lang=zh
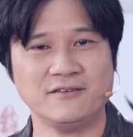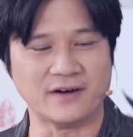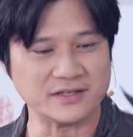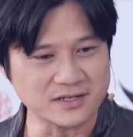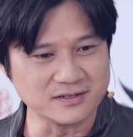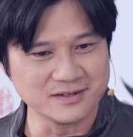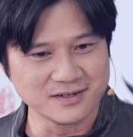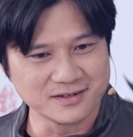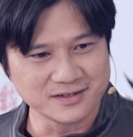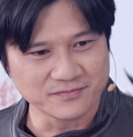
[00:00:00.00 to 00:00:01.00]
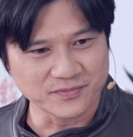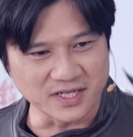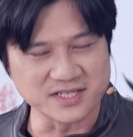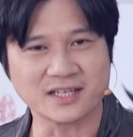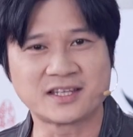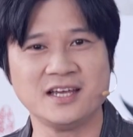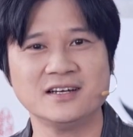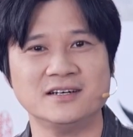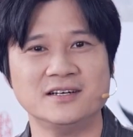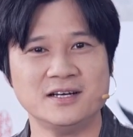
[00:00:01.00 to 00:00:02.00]
反正人家听
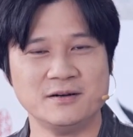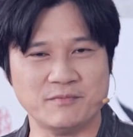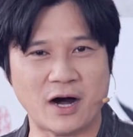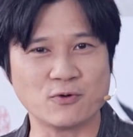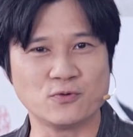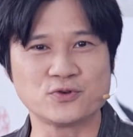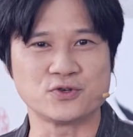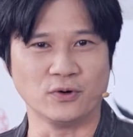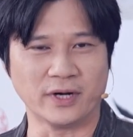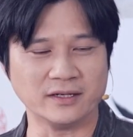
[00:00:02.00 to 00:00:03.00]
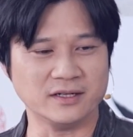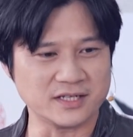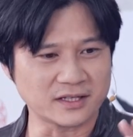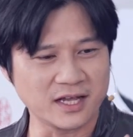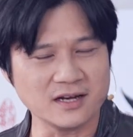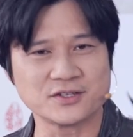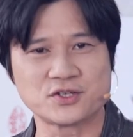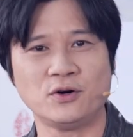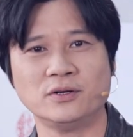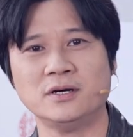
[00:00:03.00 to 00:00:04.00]
了毛骨悚然，人家听了
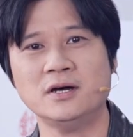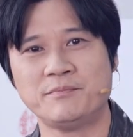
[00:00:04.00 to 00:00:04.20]
之后呢，